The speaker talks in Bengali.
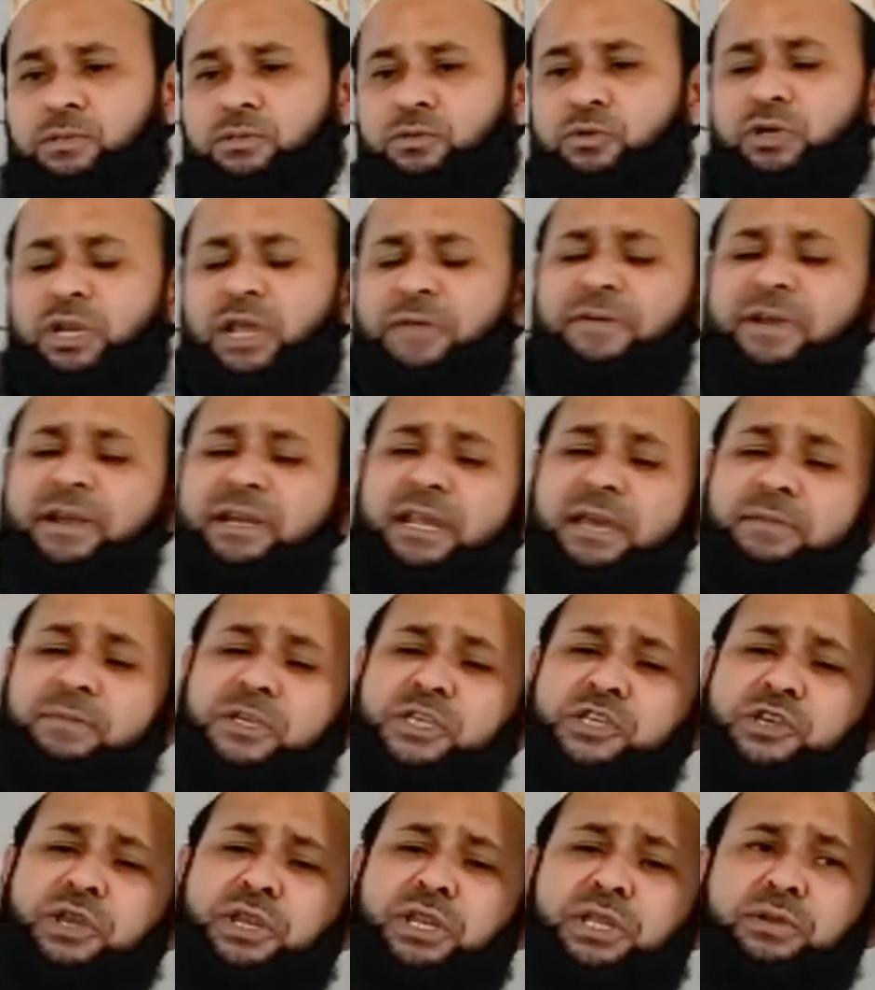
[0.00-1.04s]
টুটাফাটা
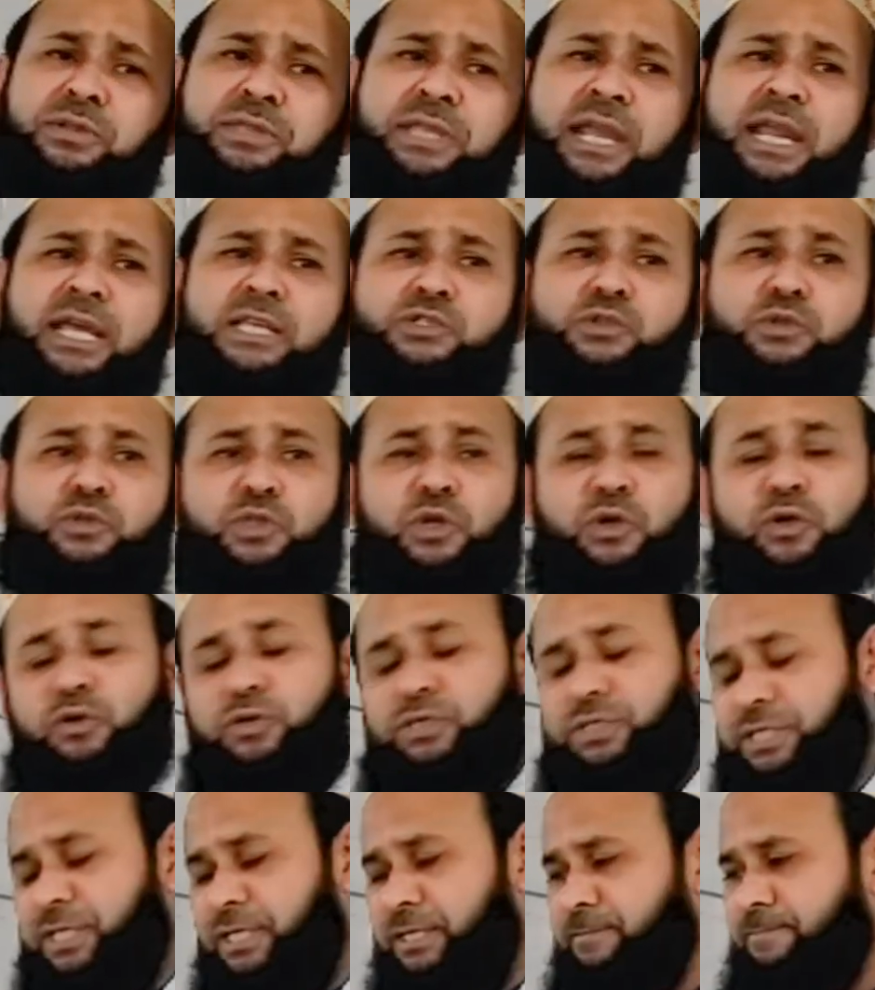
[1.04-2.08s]
বিষয় নিয়ে তারা যুদ্ধ
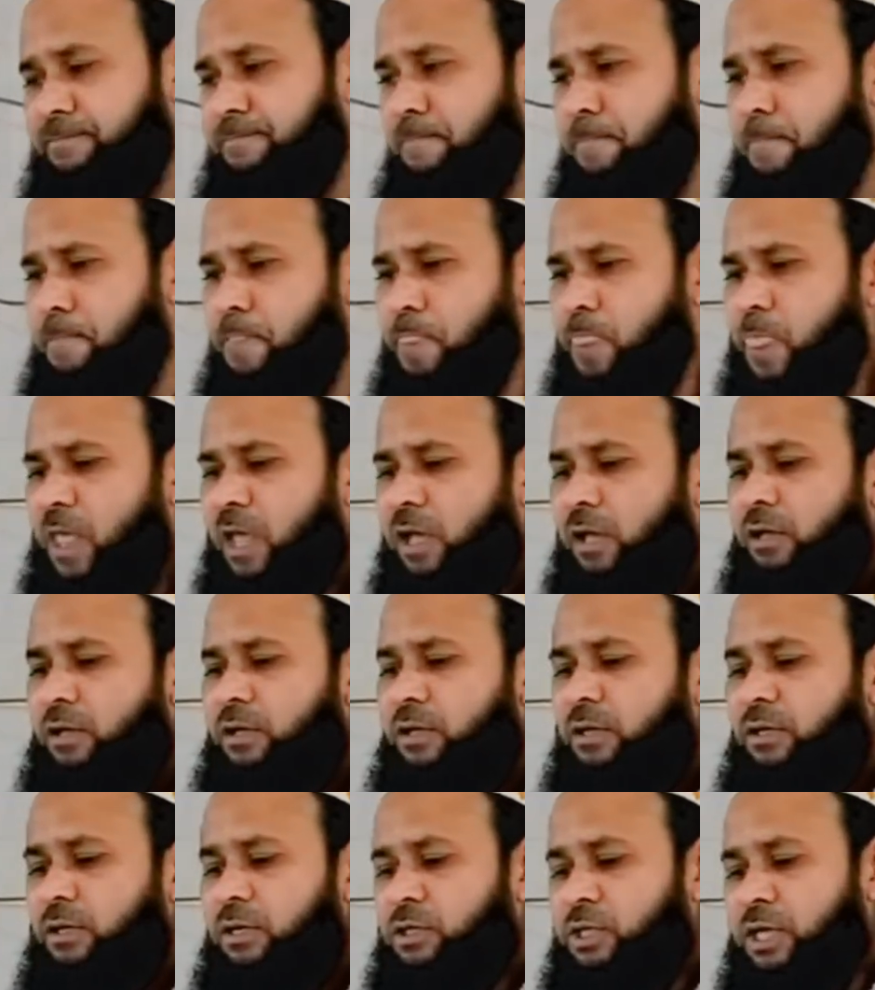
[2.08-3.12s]
করছে
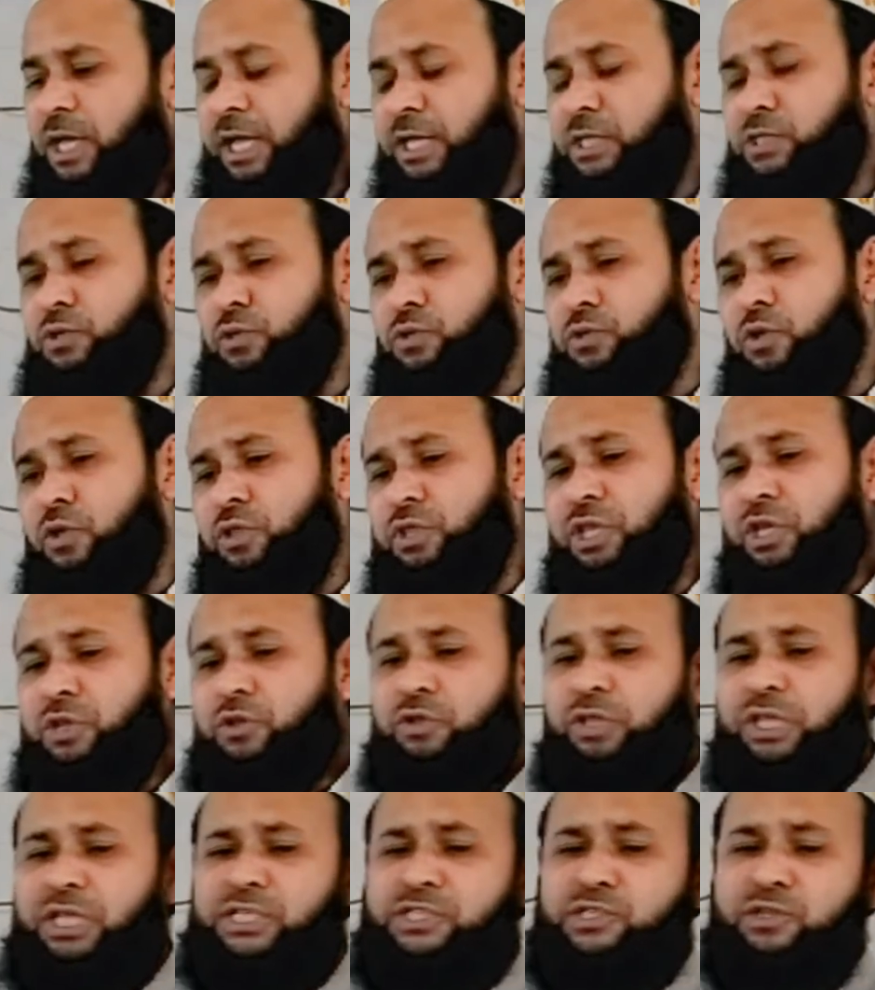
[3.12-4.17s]
এই যুদ্ধ
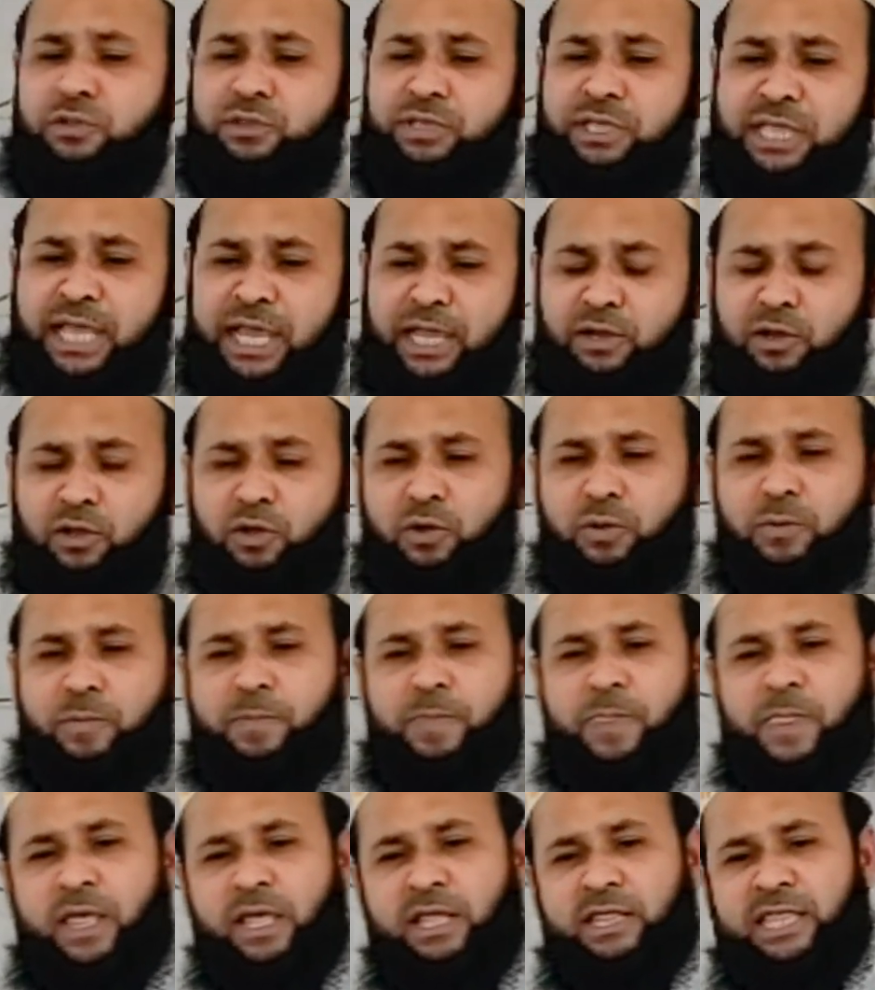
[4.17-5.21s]
দীর্ঘদিন চলতে থাকলো
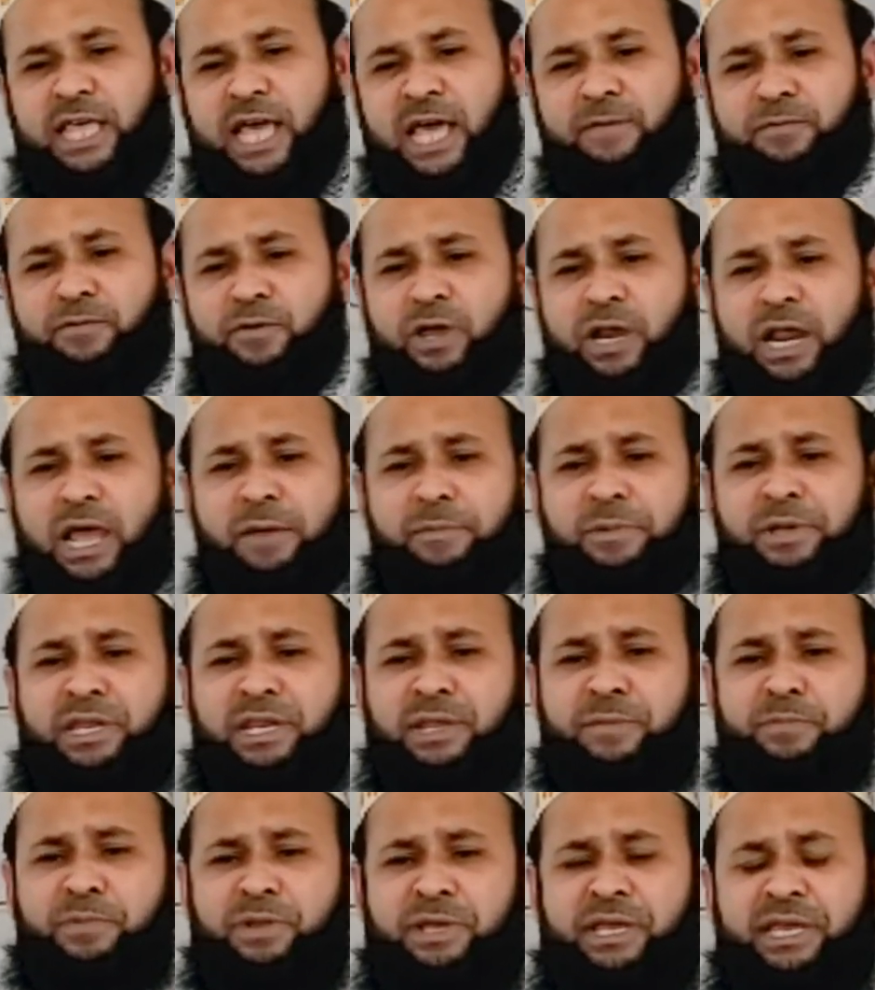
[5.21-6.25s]
তারপর আমির
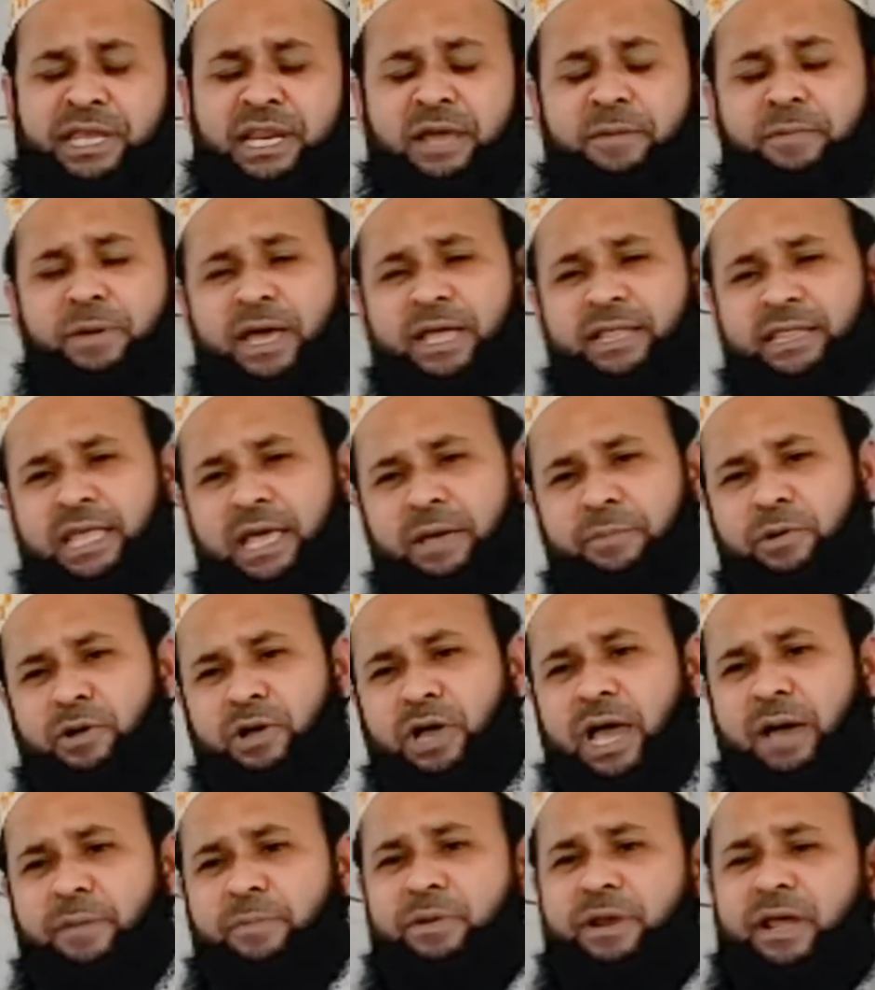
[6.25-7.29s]
এমনি রেবাত এবং
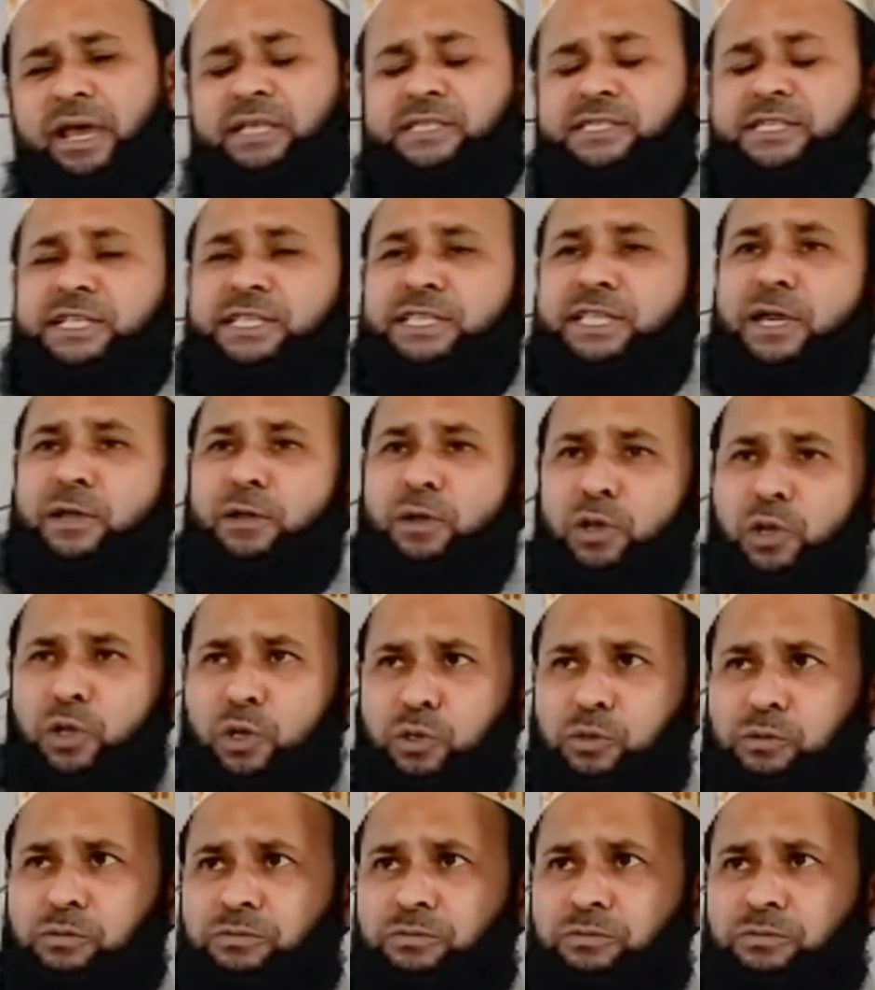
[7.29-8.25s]
আবরাহা চিন্তা করলো